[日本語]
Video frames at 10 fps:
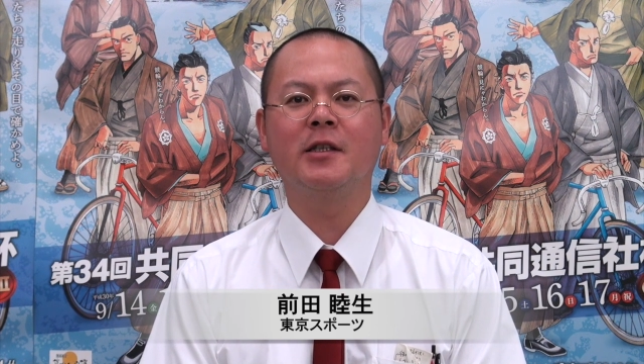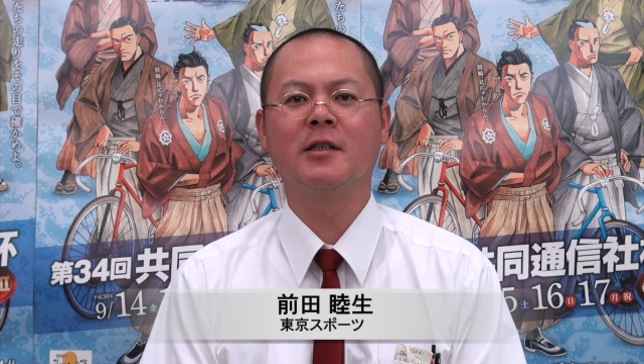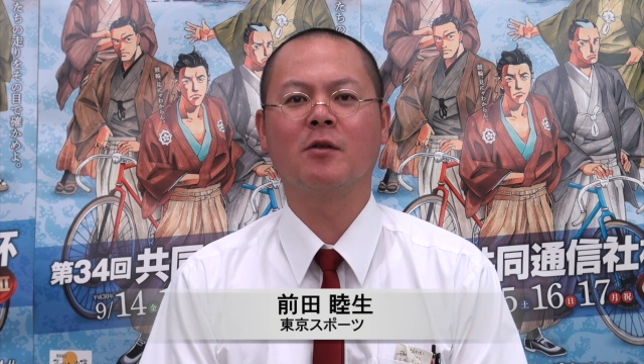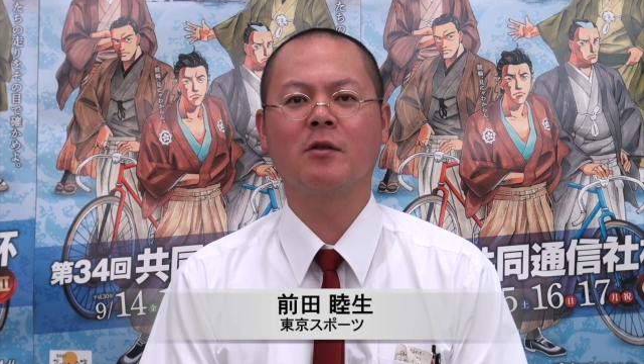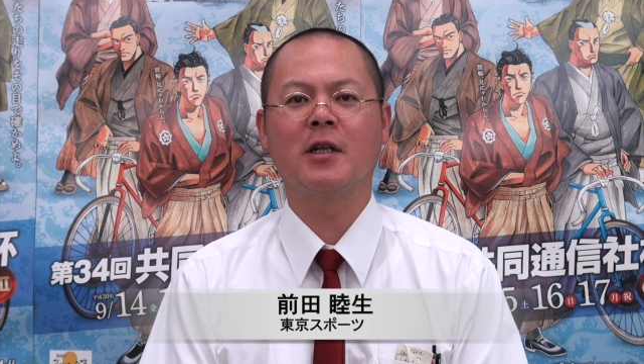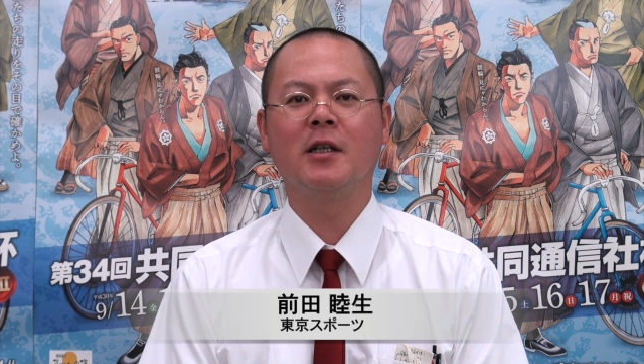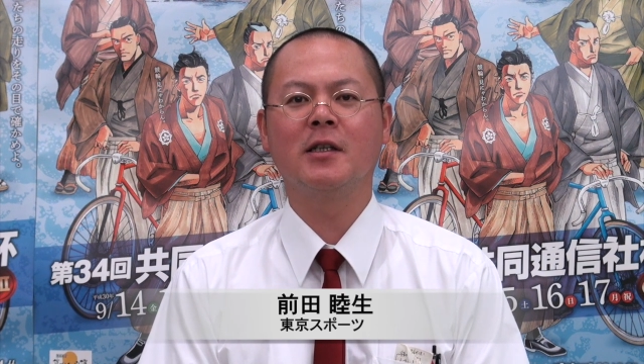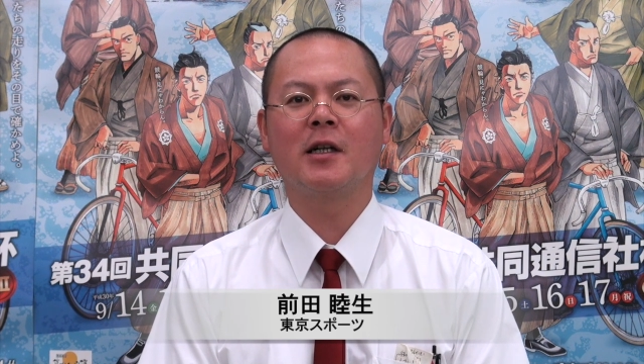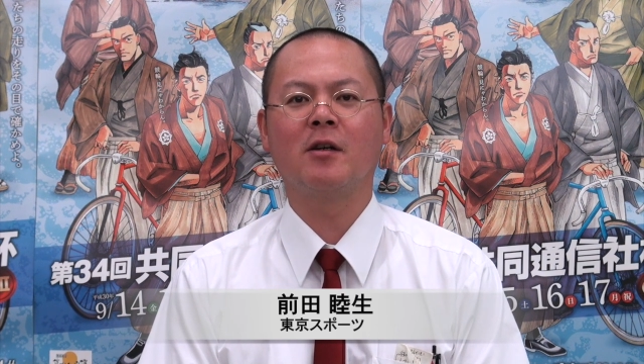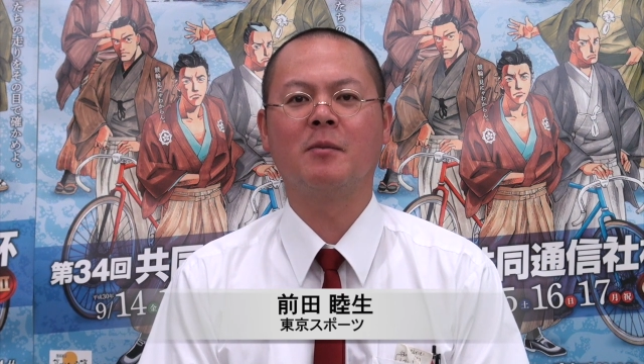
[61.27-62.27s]
一気にこう競
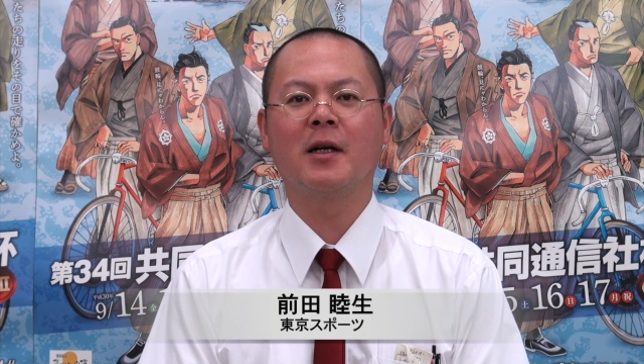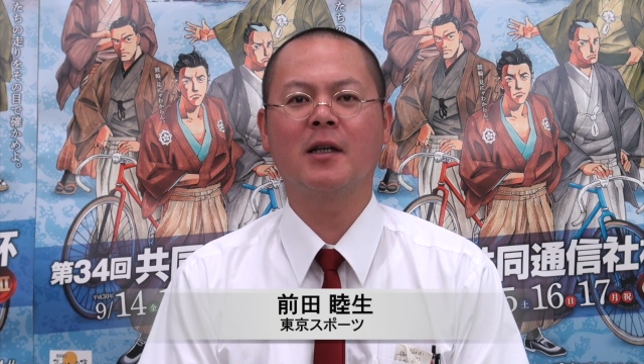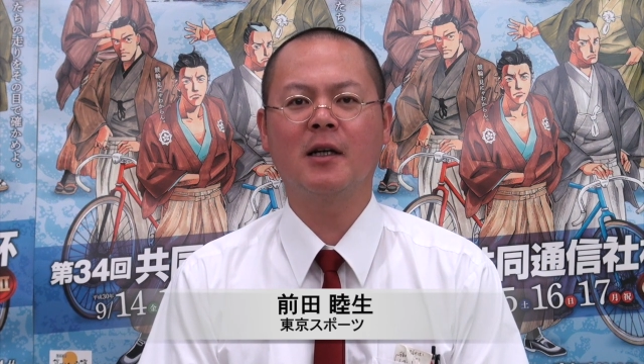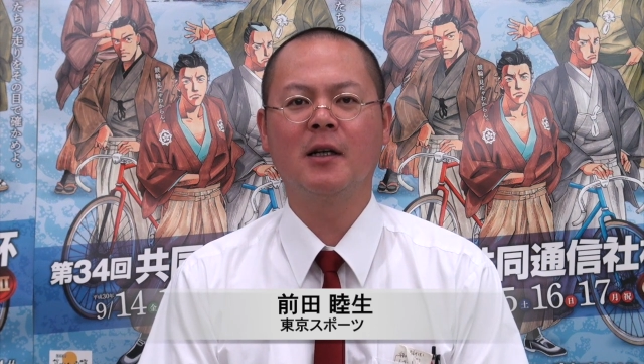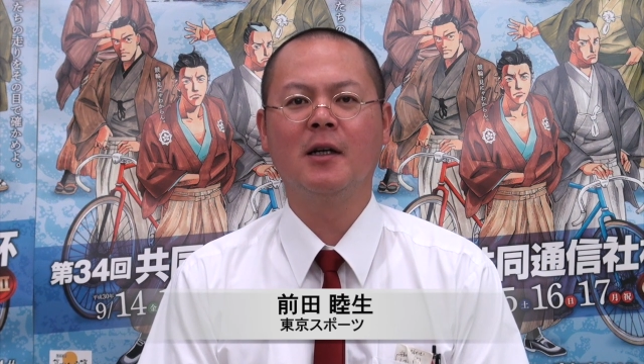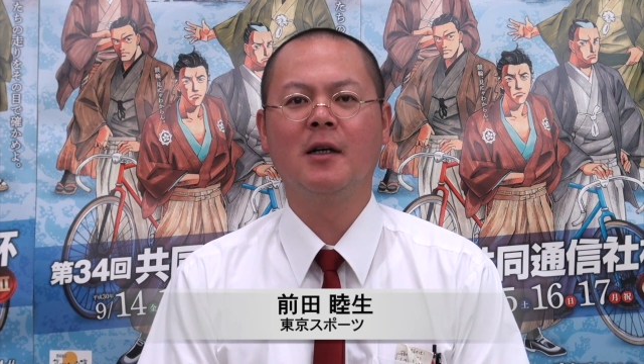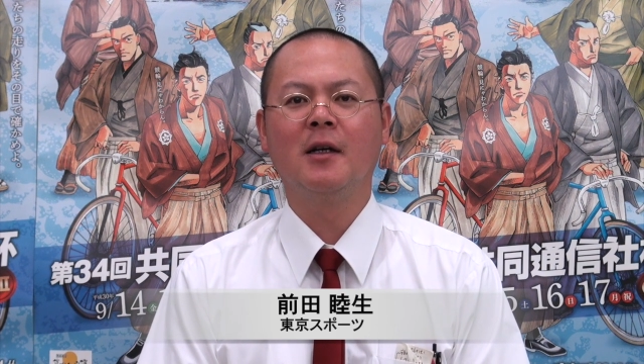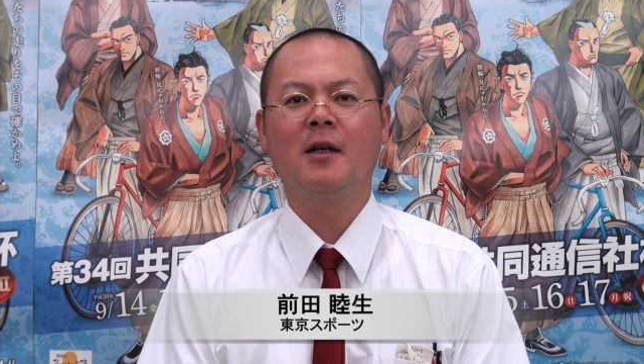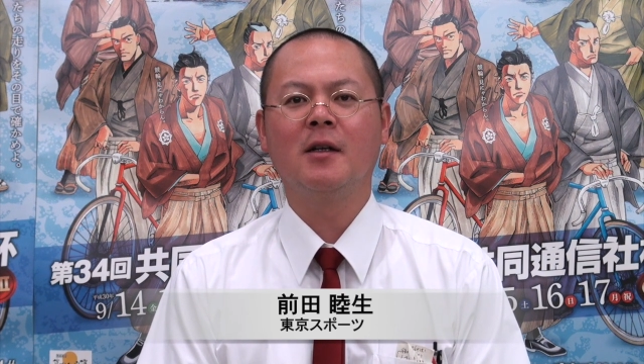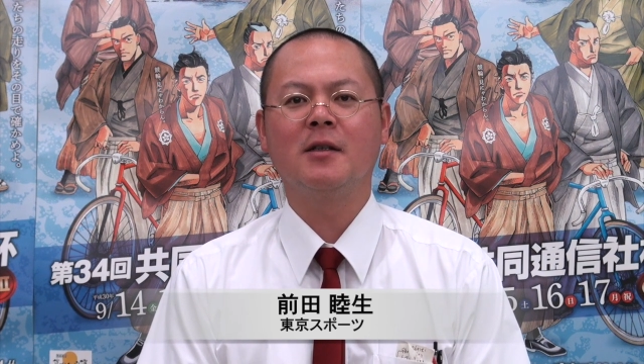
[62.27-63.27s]
輪界をまた
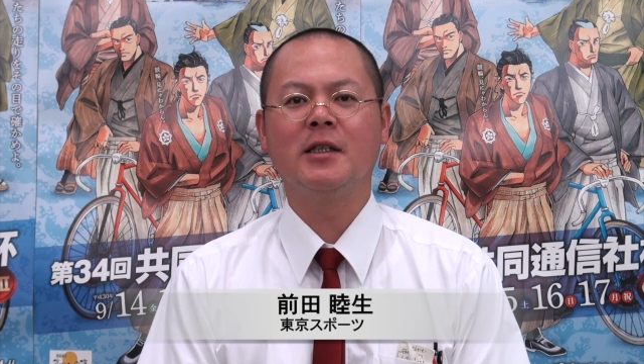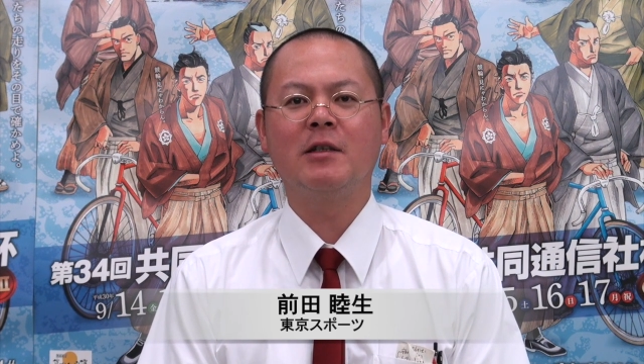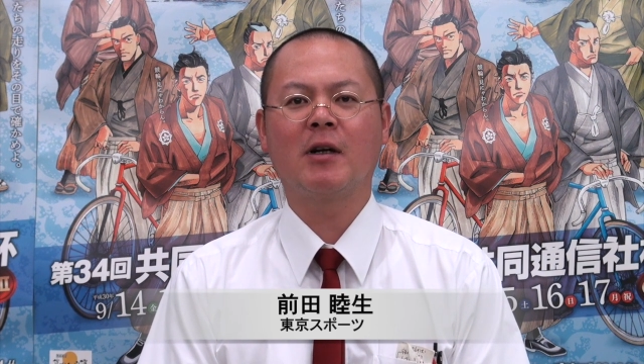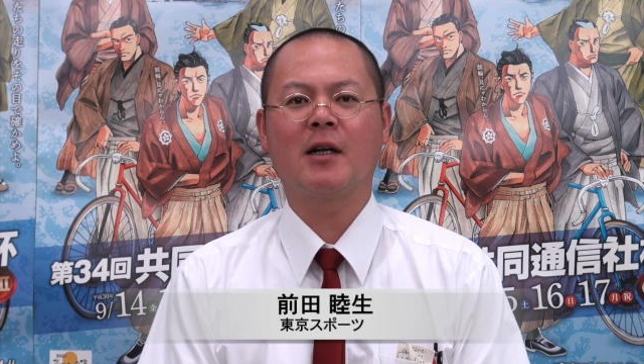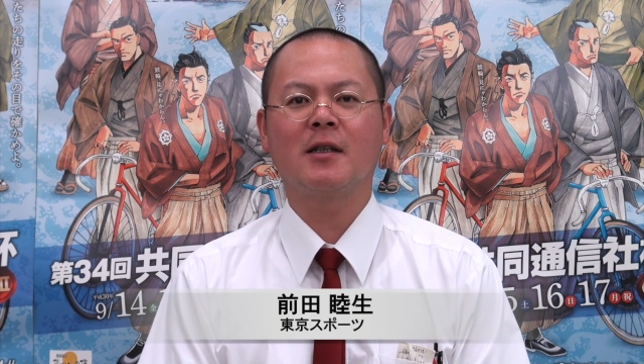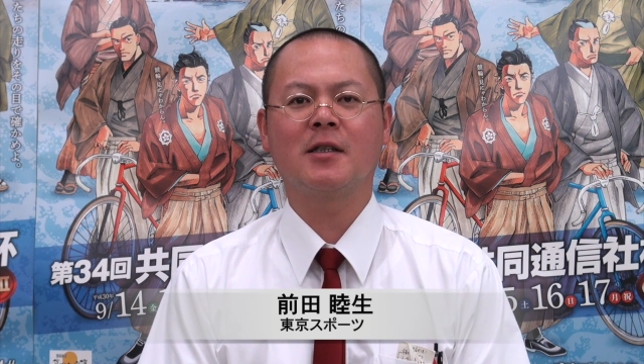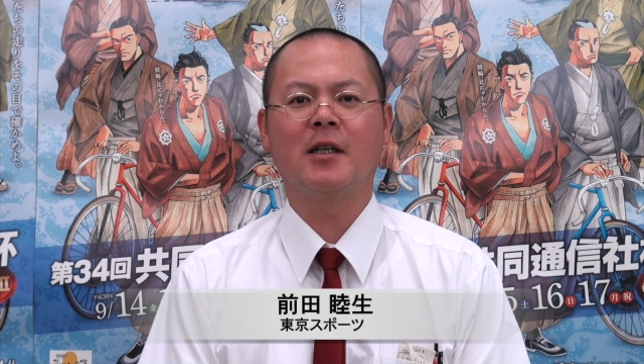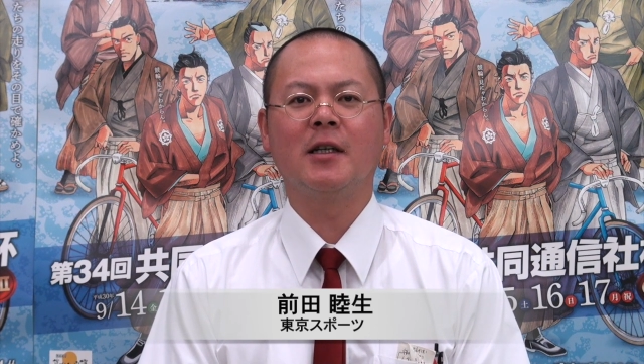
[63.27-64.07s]
にぎわ化し